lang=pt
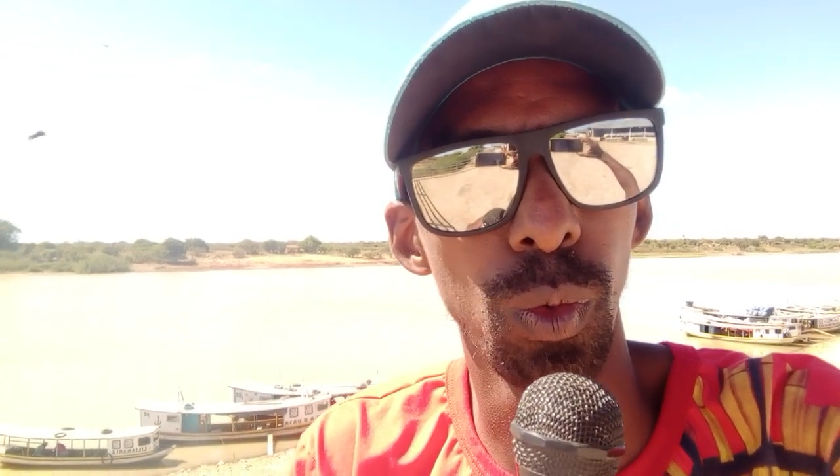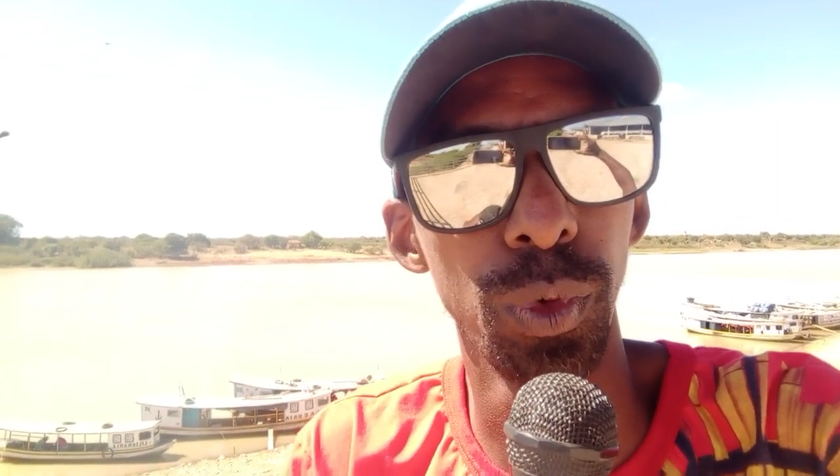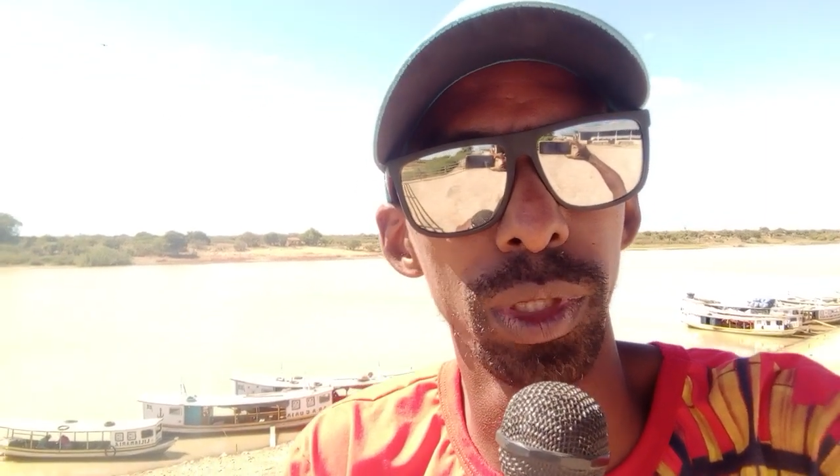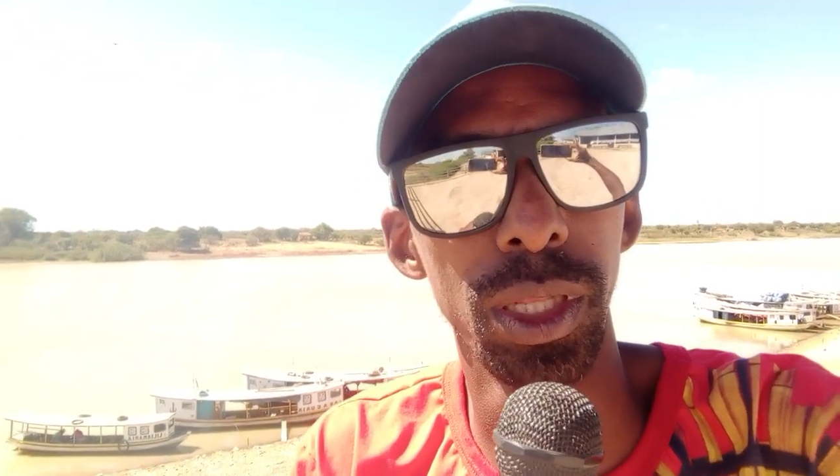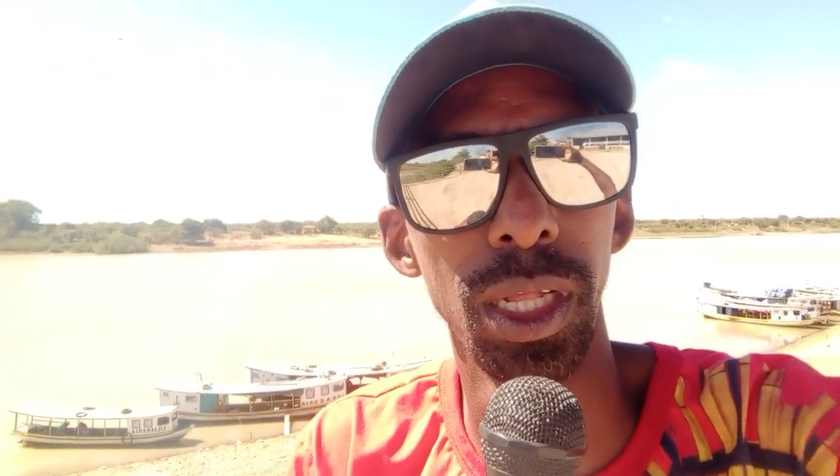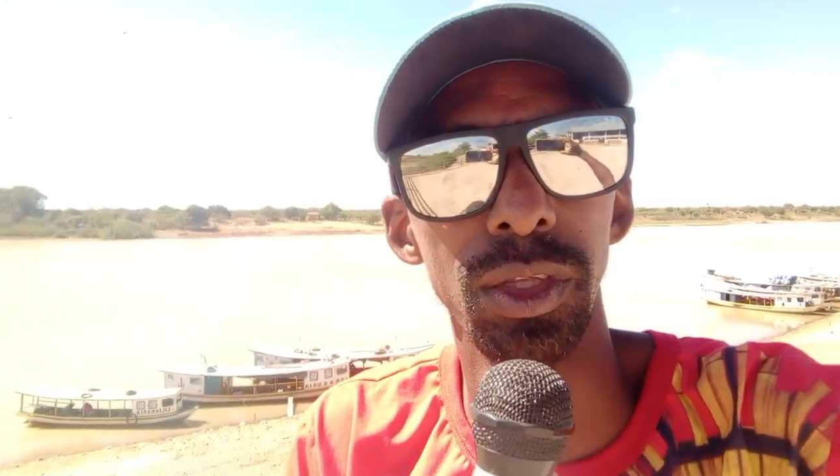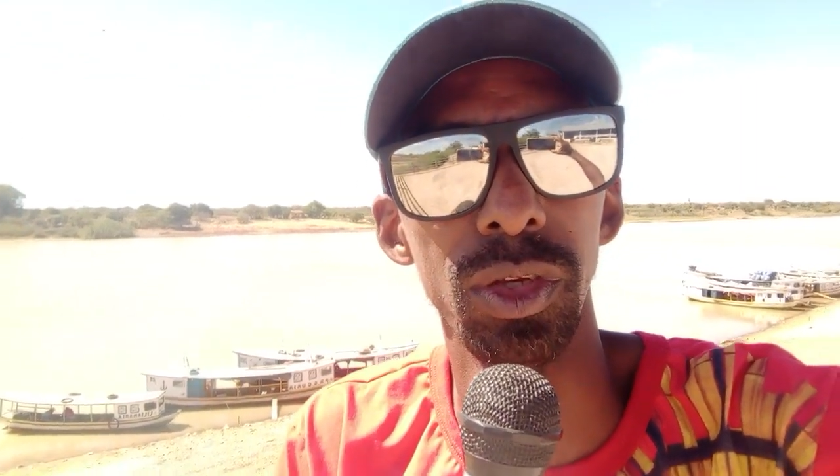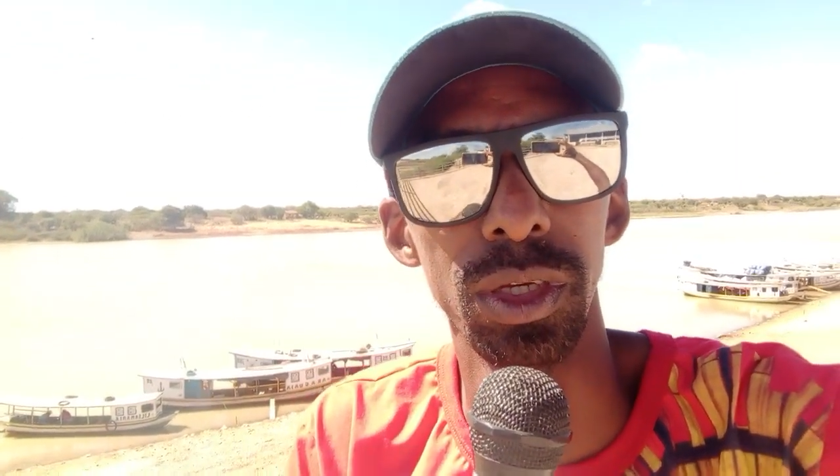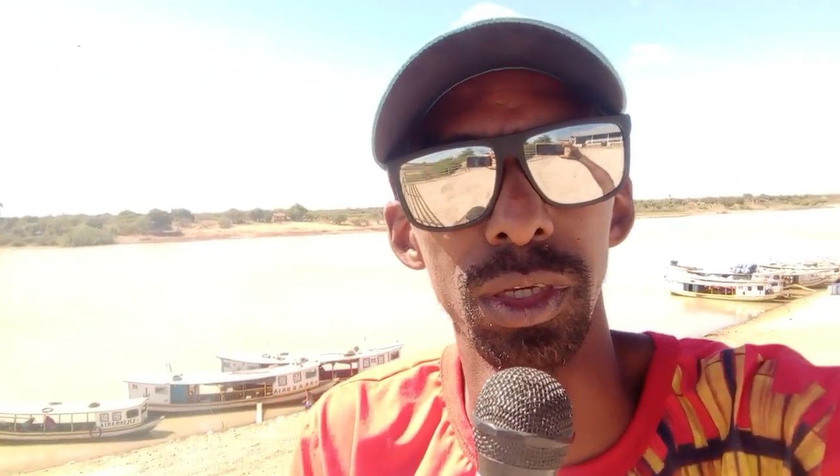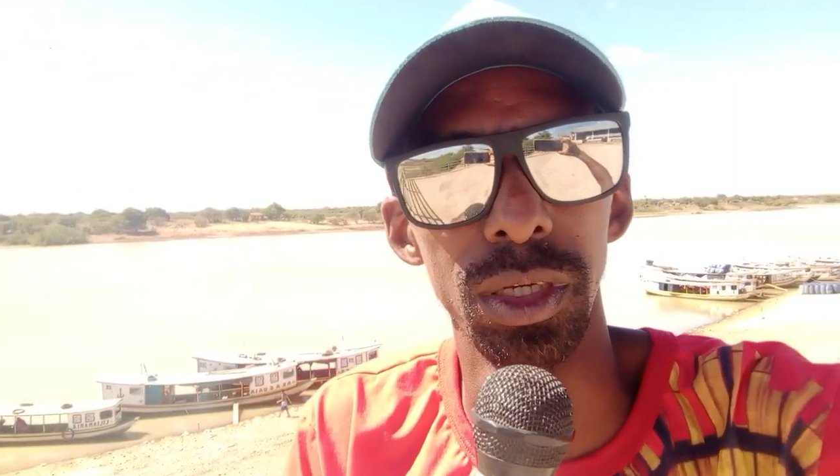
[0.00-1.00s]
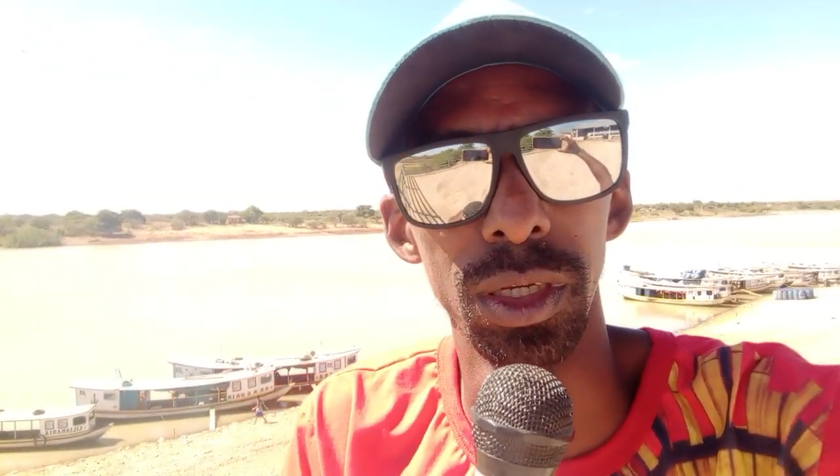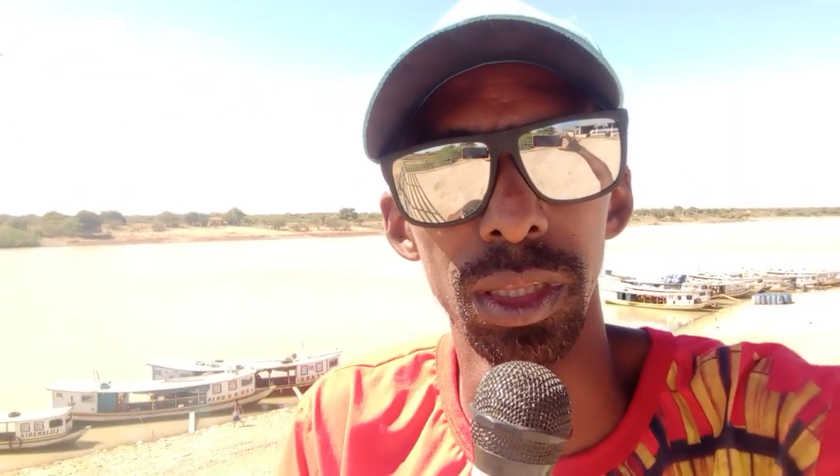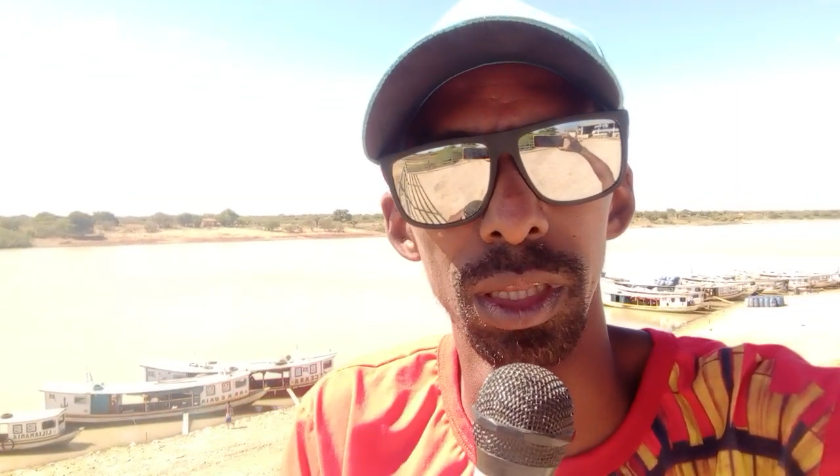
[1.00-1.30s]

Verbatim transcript: comunidade Chique Chique.